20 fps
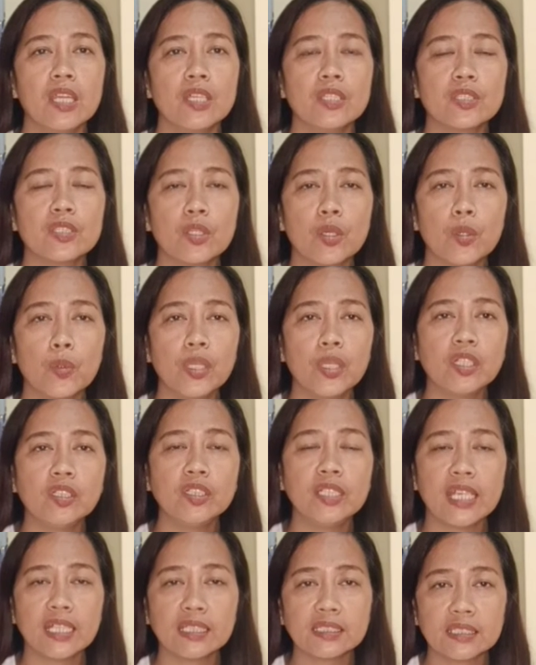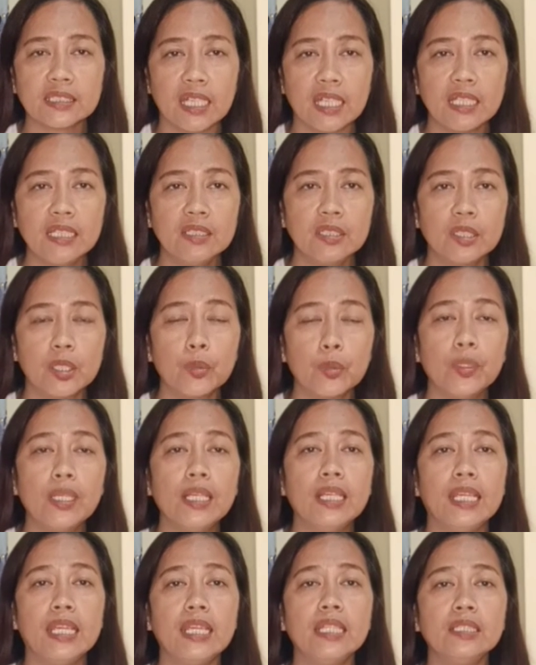So, we connected or we
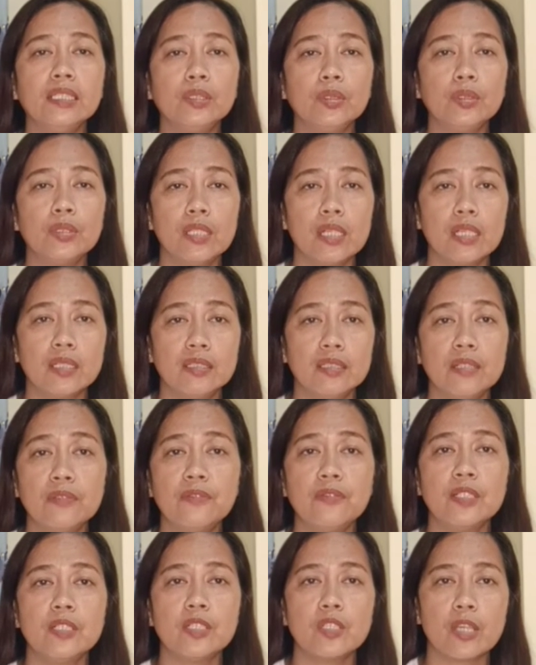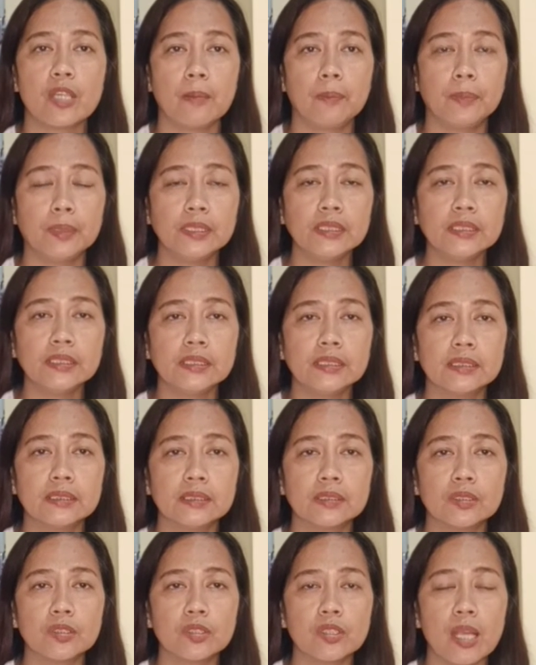linked to the different chapels.